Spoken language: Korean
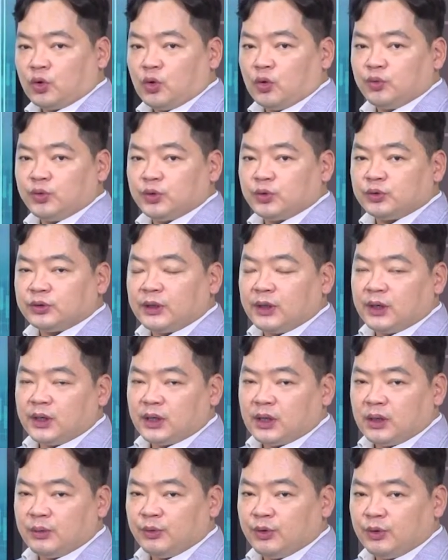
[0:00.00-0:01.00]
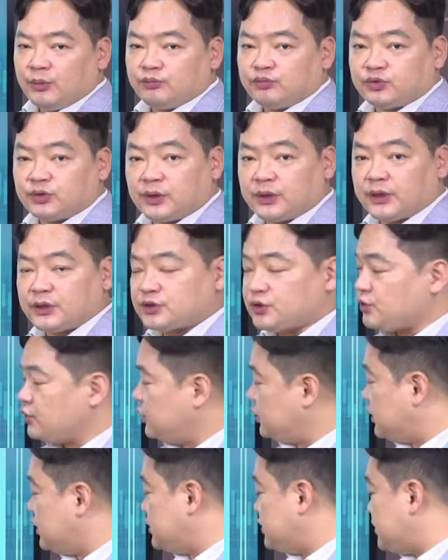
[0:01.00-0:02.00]
더 위로 날아가면 불안하죠.
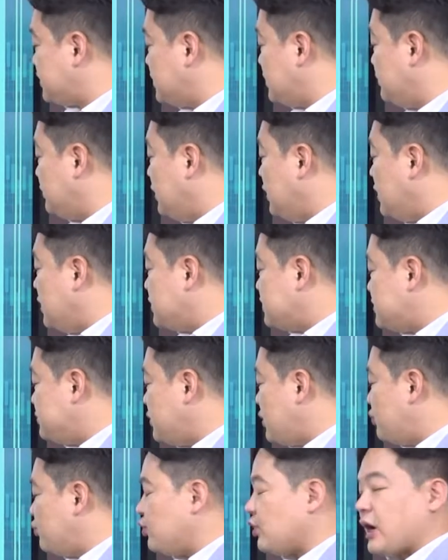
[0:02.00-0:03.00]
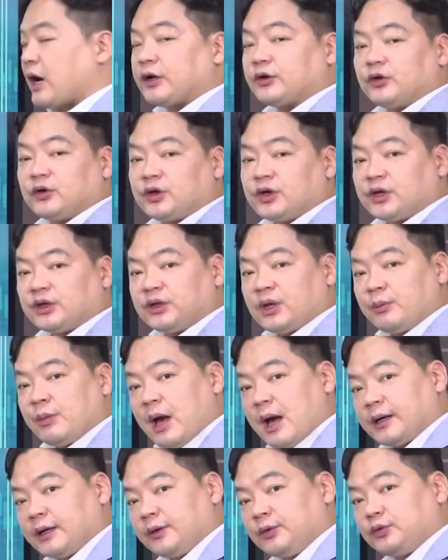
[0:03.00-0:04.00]
이건 지금 10년물 가격이기
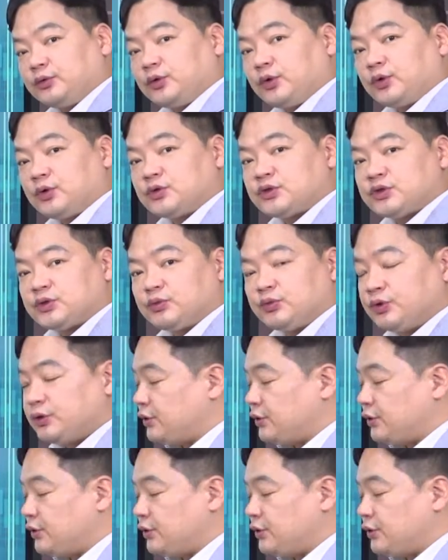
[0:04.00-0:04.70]
때문에 아래로 떨어지고